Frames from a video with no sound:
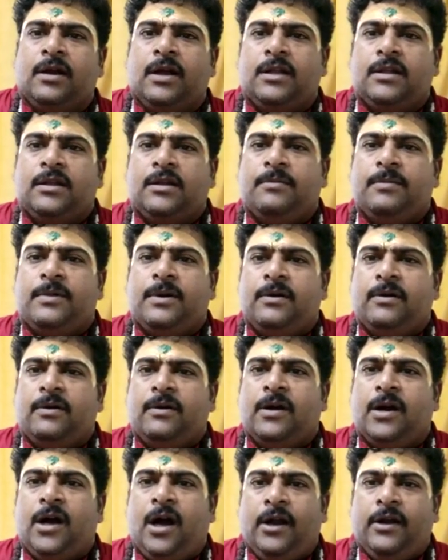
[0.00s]
அதுக்கப்புறம்
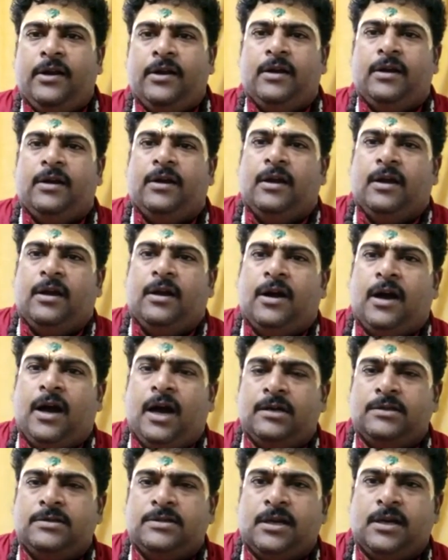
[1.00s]
ஹார்ட்
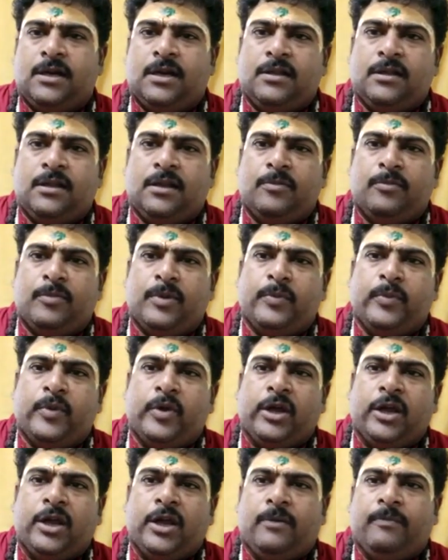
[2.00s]
ஹார்ட் சக்கரா தான் ரொம்ப
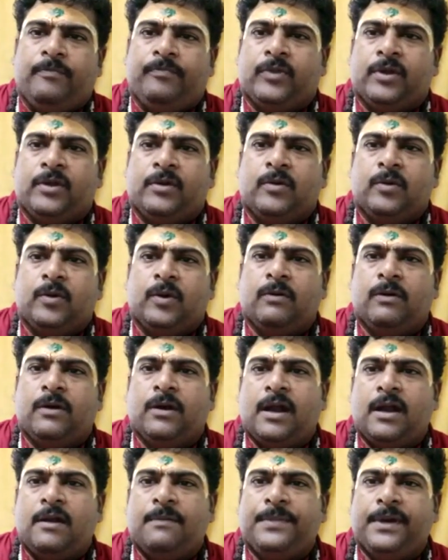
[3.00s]
முக்கியம்
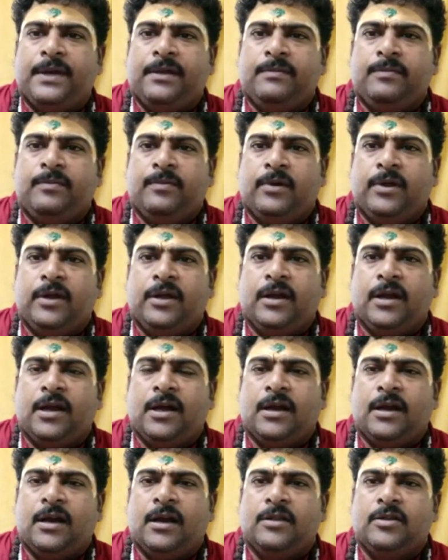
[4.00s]
ஒருவர் அன்பை
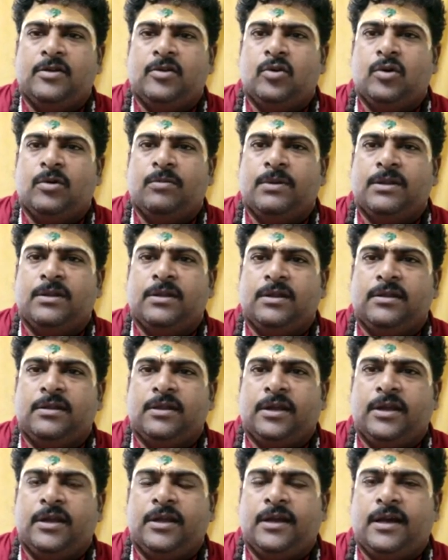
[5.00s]
கொள்கிறார் அல்லது கோபத்தை
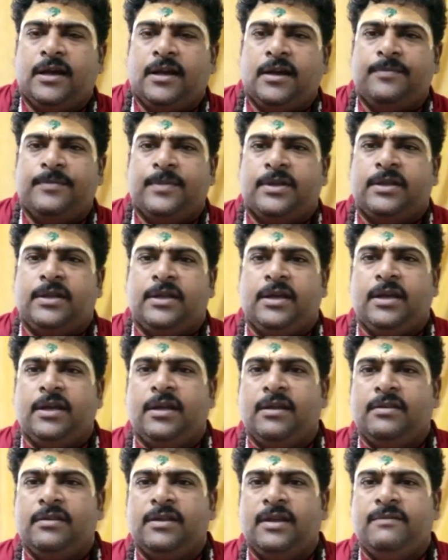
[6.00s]
தருகிறார் என்பது
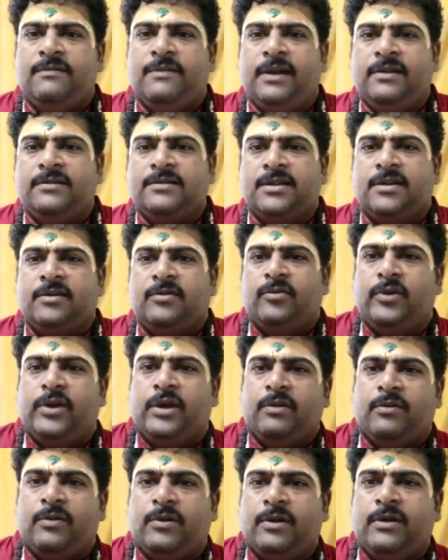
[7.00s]
இங்கிருந்தே வேலை
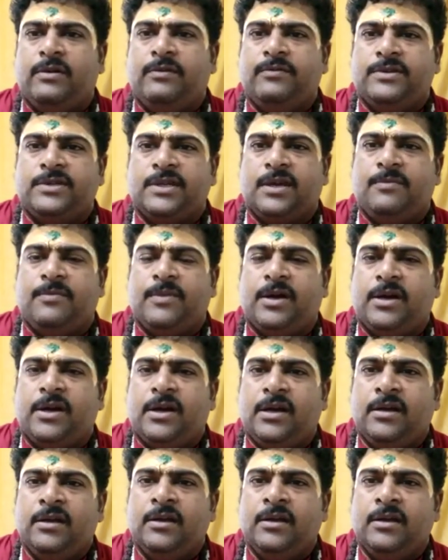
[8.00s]
செய்யக்கூடிய ஒரு விஷயமாக